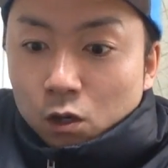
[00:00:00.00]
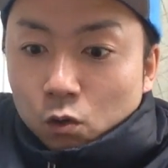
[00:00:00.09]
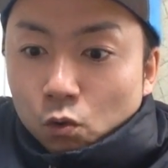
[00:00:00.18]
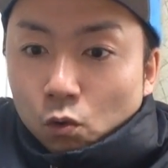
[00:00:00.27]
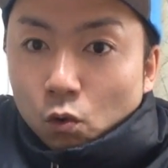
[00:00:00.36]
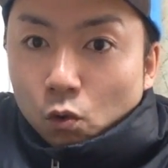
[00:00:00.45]
こ
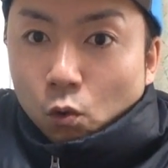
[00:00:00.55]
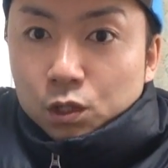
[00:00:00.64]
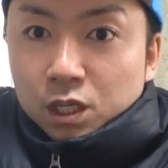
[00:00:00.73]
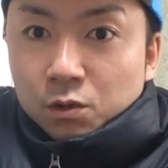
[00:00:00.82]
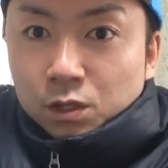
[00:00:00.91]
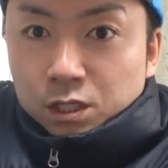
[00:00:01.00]
の小
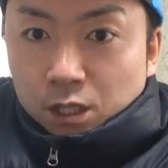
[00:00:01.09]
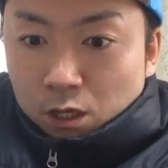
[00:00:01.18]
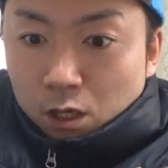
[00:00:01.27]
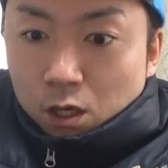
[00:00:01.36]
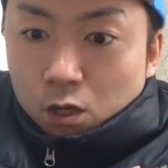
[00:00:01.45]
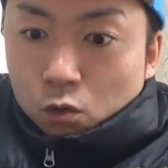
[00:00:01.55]
銭をですね
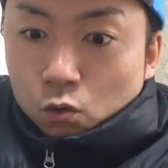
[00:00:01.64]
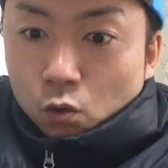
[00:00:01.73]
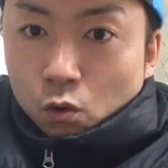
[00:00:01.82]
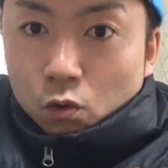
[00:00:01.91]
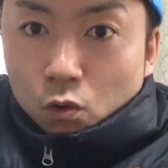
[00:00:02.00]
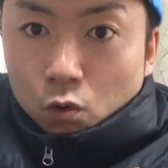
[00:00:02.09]
この